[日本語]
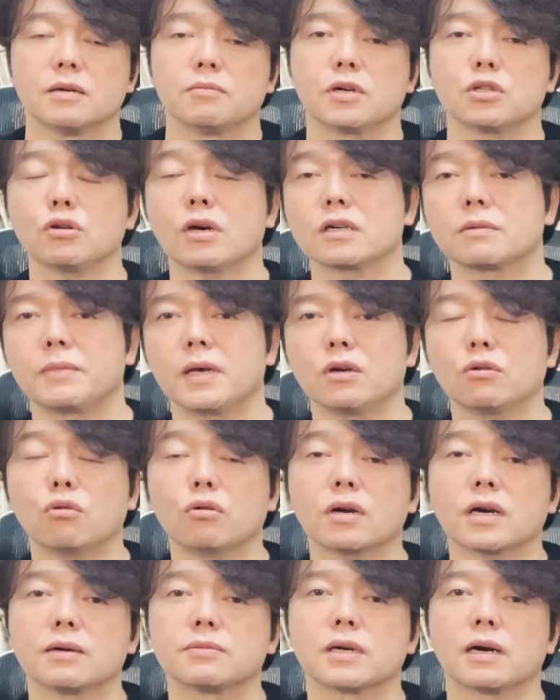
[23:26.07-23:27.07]
まあ、とにかく米
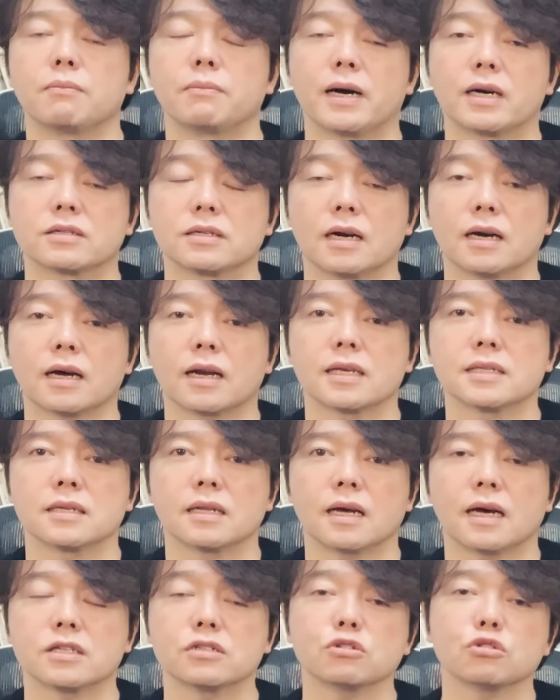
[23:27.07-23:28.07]
国株が爆上がりして
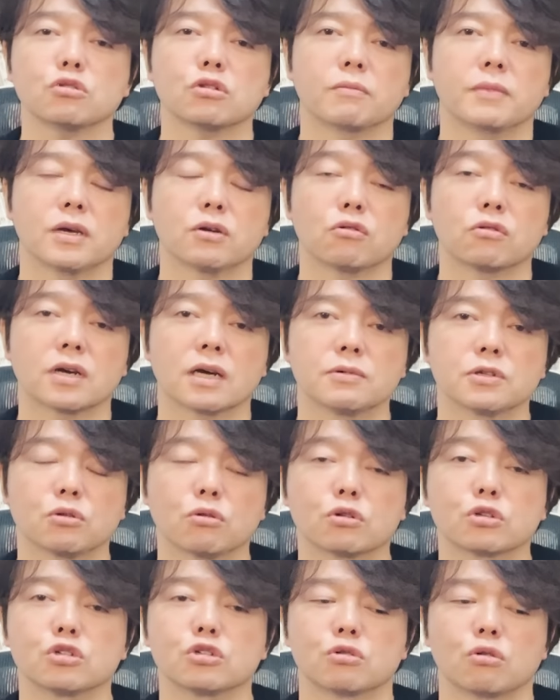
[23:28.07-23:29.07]
ね、明日ちょっと米国株
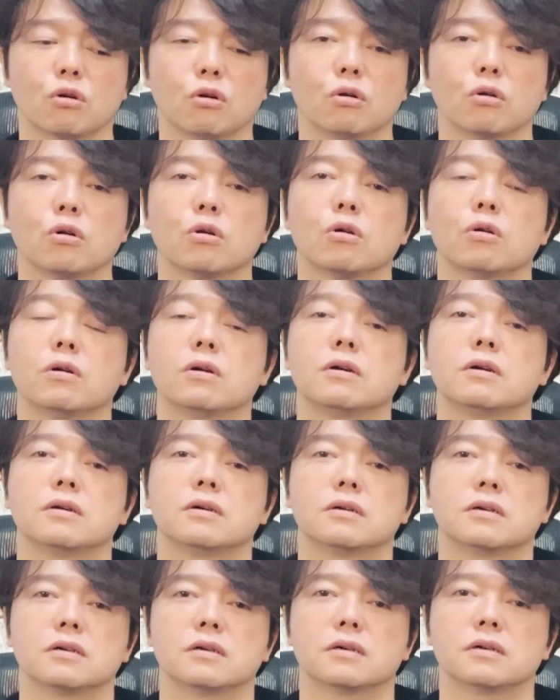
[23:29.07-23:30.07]
特集
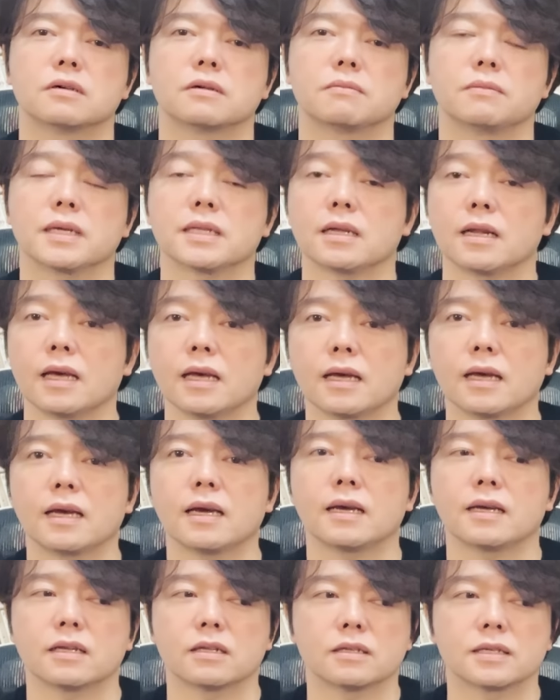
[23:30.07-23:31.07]
の、またね、
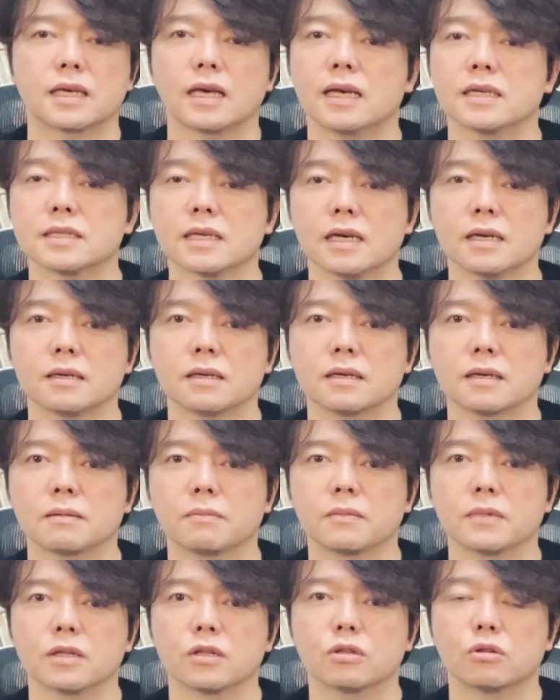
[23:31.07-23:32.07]
えー、経済
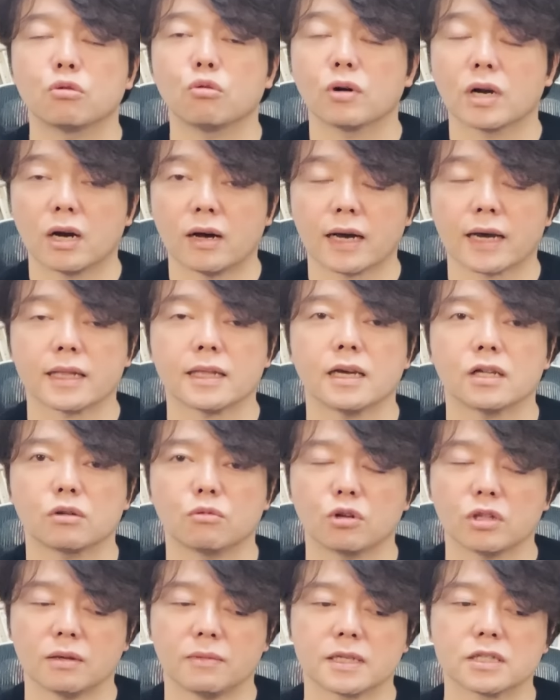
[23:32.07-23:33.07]
動画を上げたいと
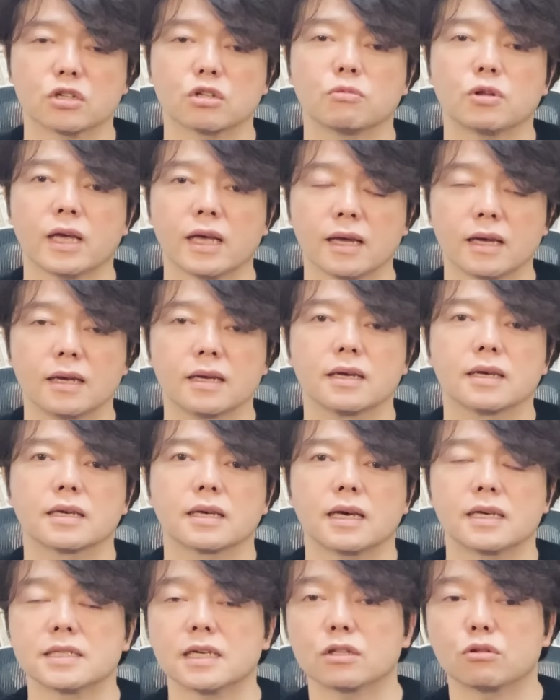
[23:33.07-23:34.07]
思ってますけどもね、
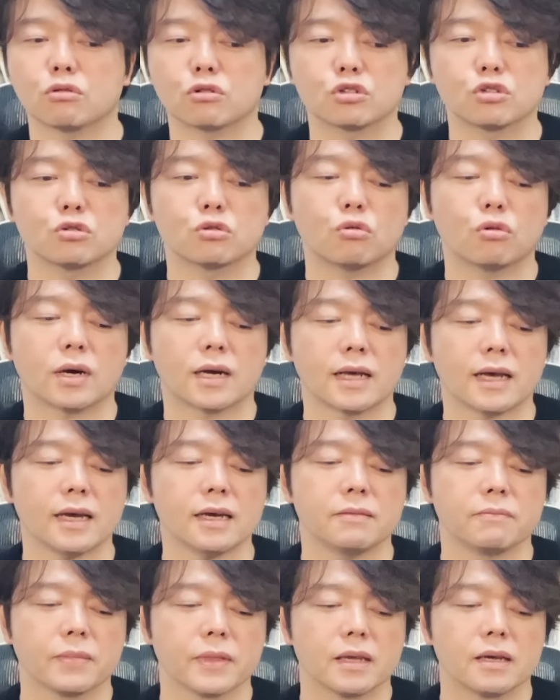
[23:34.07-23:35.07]
経済特集動画
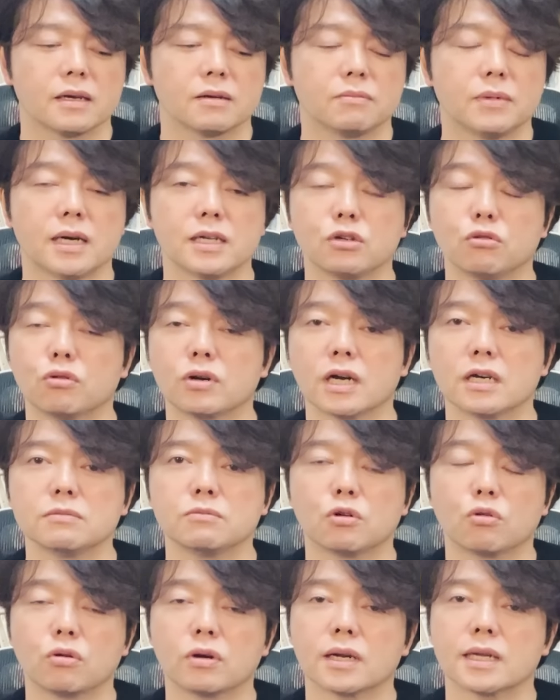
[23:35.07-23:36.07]
ね。まあ日本株
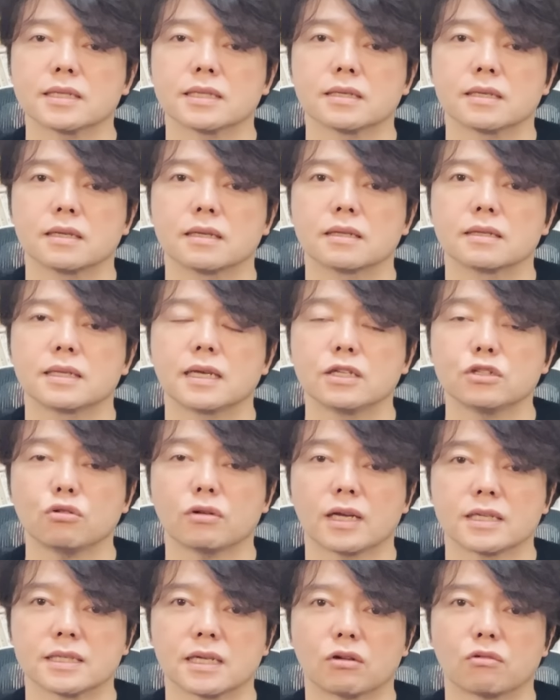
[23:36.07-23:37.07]
もここから天井
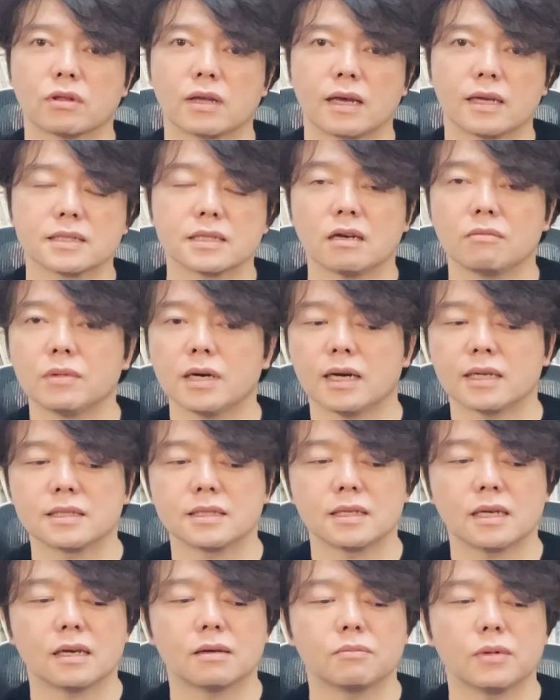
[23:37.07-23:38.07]
なしなのでさんまんはっ
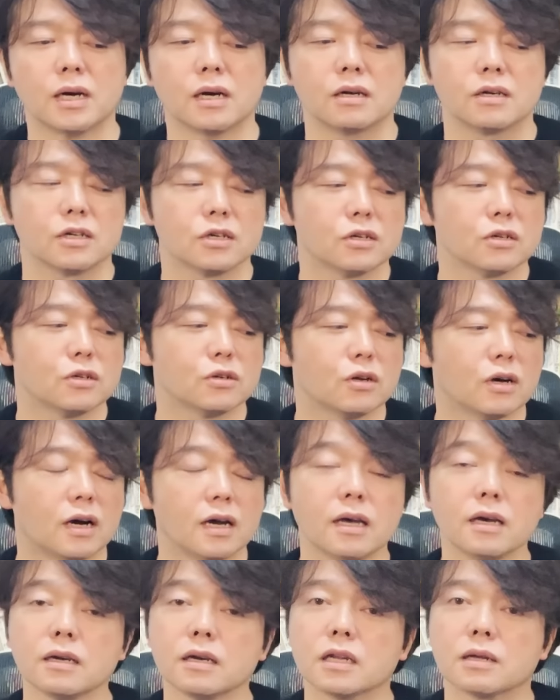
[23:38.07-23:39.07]
せんえん、まあ
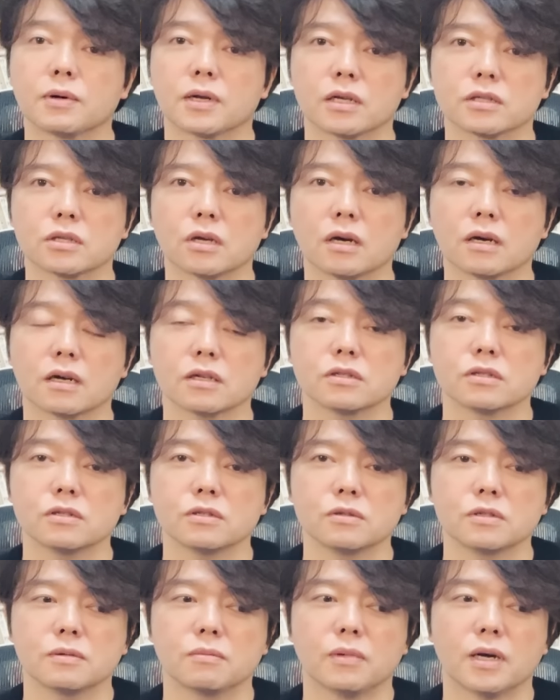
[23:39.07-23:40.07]
早ければね、さんが
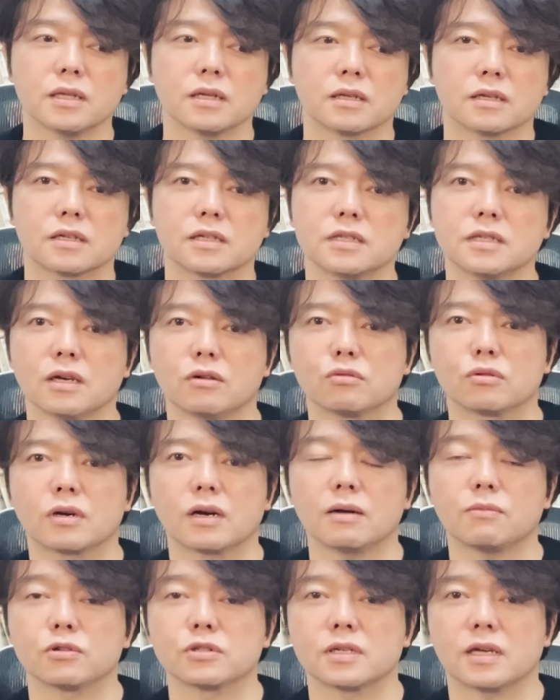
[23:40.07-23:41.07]
つまでに来ちゃう
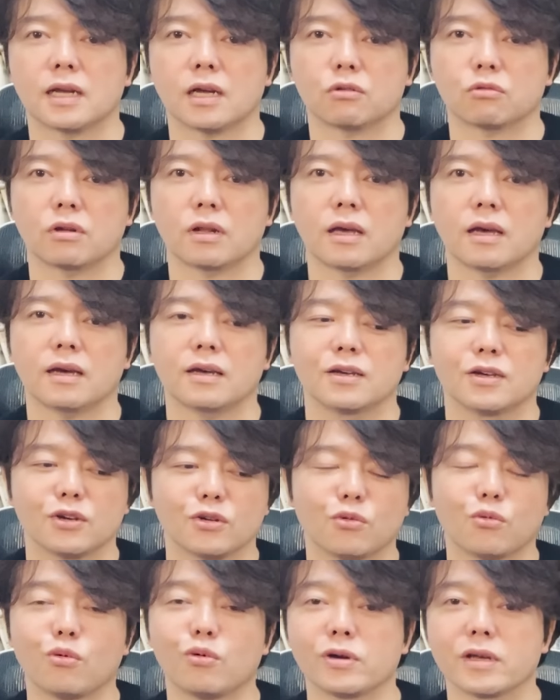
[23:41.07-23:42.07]
かもしれないのでね、
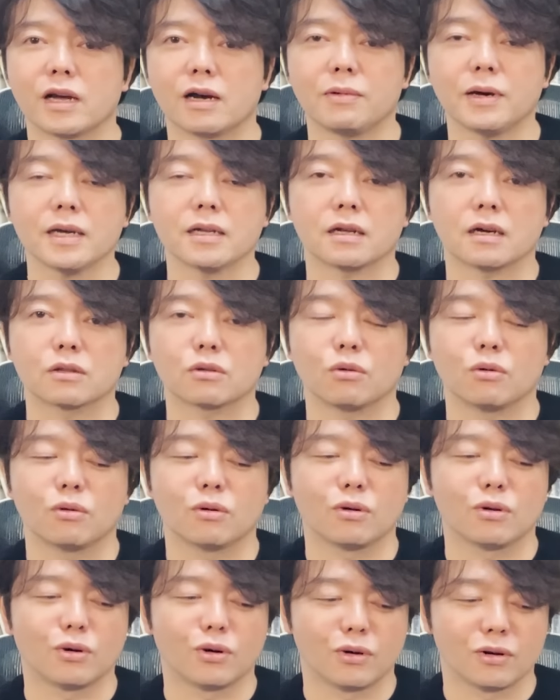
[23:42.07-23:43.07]
おやばいな
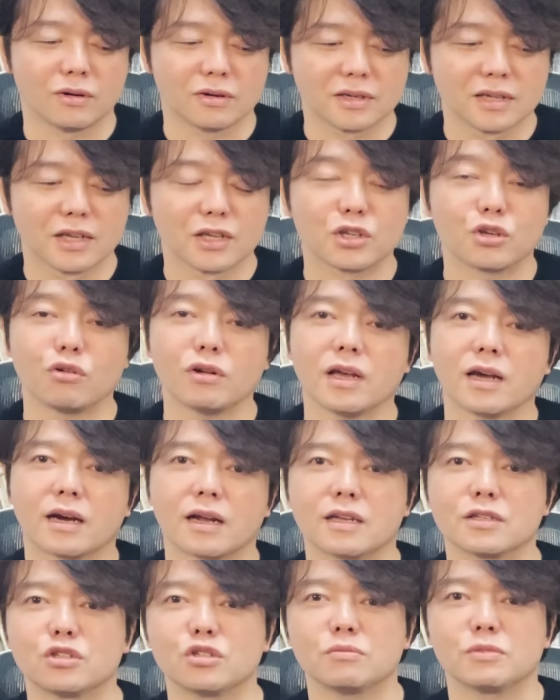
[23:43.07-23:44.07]
と。去年
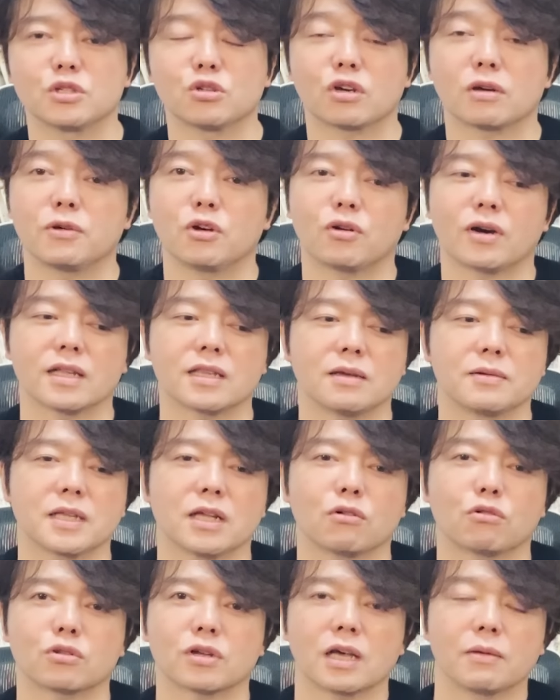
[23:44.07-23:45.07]
から準備しとけばよかったみ
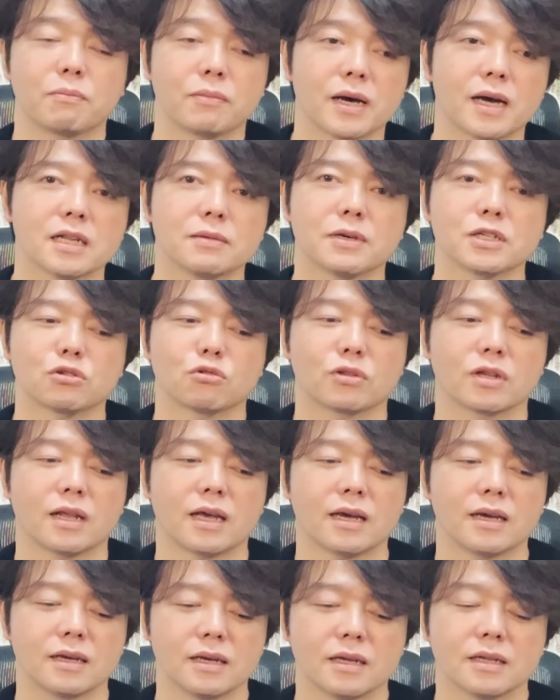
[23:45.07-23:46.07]
たいなことがいっぱいありますので
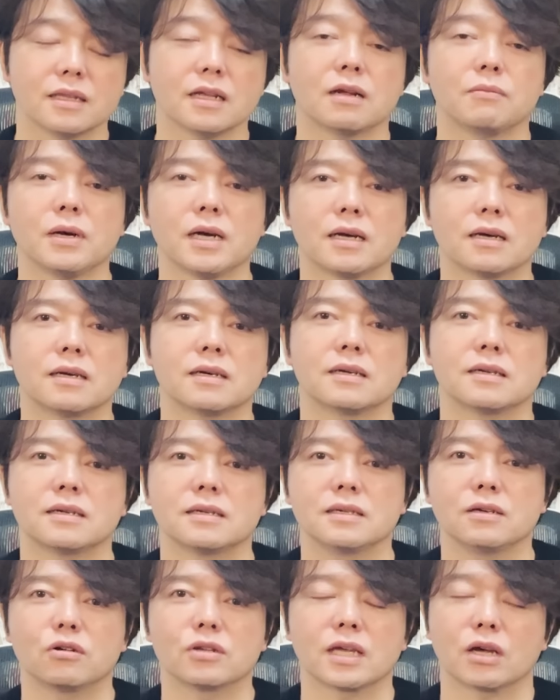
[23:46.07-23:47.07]
ね。ただ
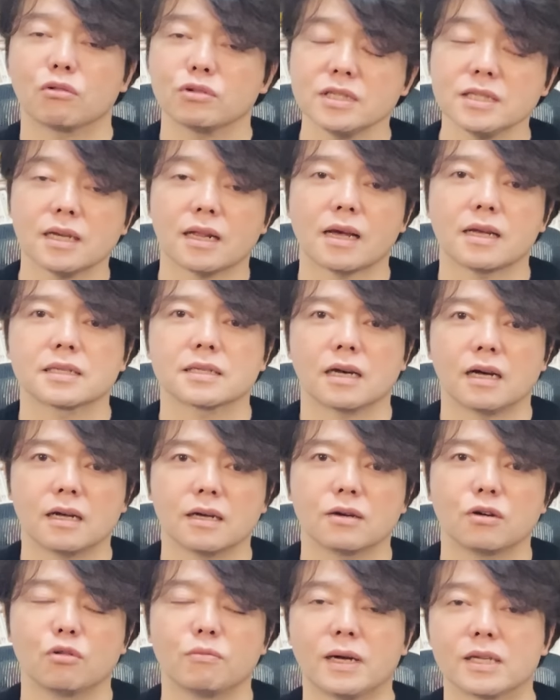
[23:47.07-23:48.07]
まあ、楽しいんじゃないです
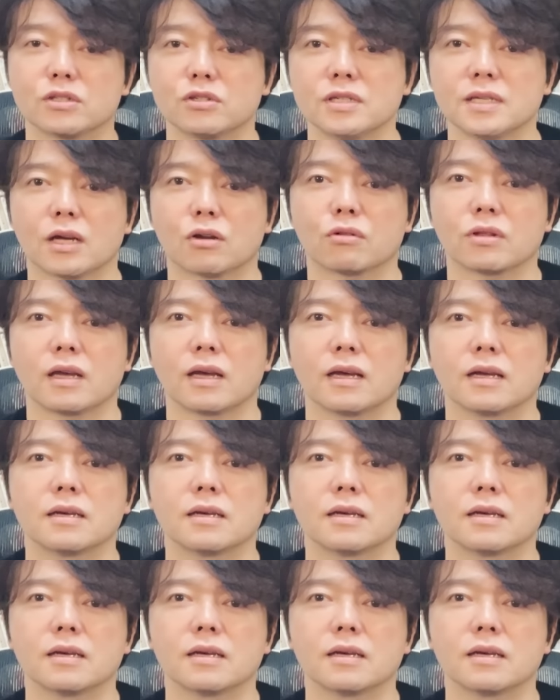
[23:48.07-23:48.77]
か。お祭りなので。